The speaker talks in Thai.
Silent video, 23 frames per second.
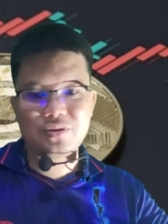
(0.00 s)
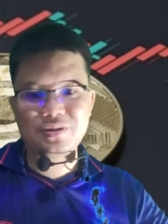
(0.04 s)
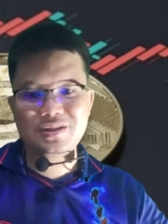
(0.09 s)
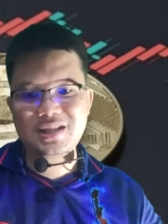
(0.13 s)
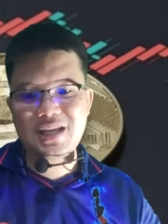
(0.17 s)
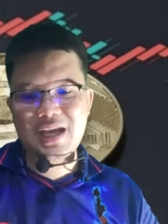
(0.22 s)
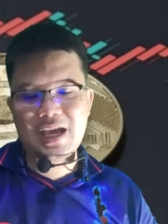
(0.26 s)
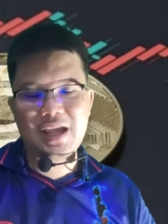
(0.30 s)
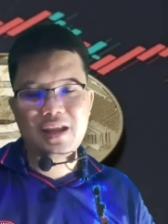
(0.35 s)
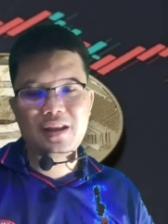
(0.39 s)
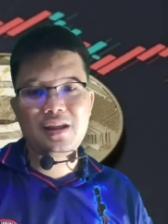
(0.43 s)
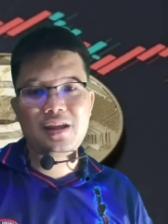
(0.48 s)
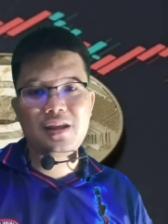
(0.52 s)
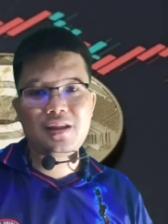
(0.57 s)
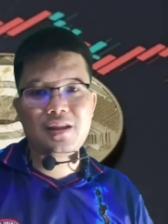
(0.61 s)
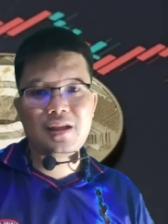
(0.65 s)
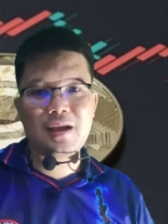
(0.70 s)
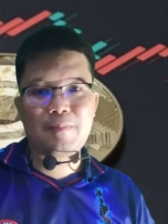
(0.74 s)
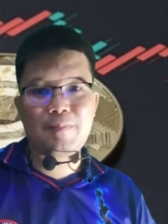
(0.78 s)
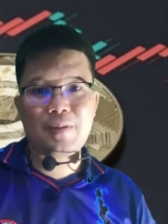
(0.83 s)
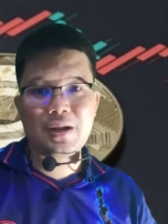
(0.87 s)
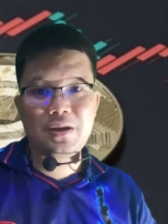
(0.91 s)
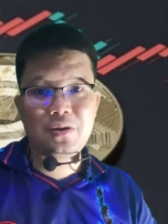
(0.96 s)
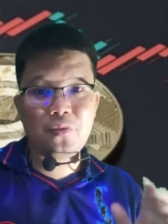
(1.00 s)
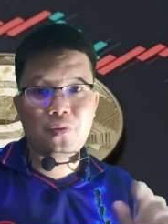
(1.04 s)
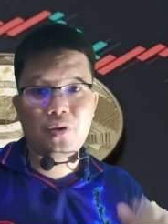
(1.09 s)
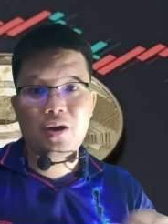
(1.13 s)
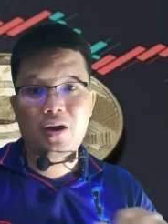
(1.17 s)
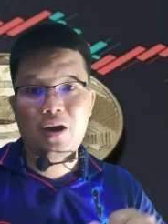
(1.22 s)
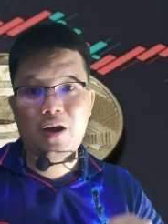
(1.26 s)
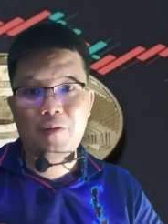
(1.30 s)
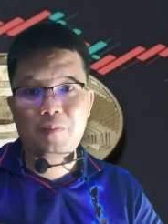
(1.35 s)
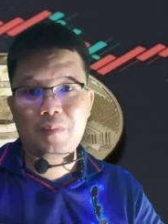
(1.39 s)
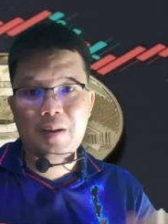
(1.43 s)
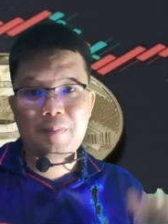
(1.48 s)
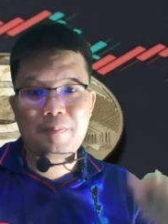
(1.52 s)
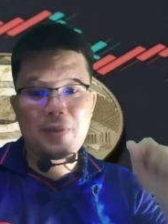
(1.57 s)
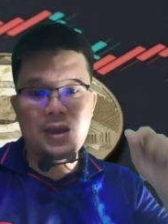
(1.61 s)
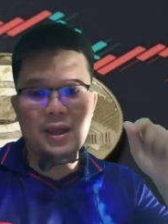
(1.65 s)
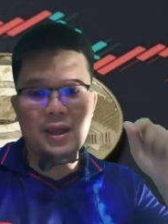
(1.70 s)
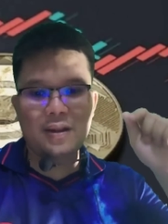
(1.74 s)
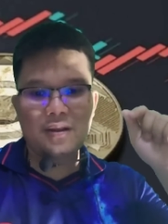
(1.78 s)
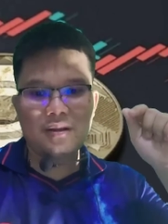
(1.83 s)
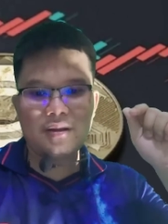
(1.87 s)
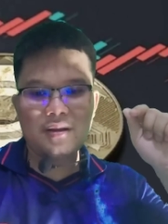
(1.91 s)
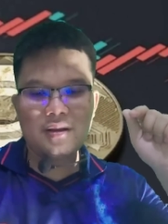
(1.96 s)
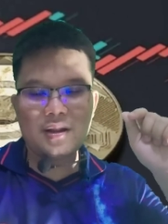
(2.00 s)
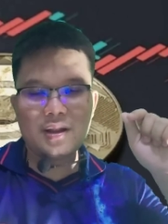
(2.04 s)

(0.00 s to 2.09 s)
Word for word: สนใจที่จะผนวกเอามาเป็น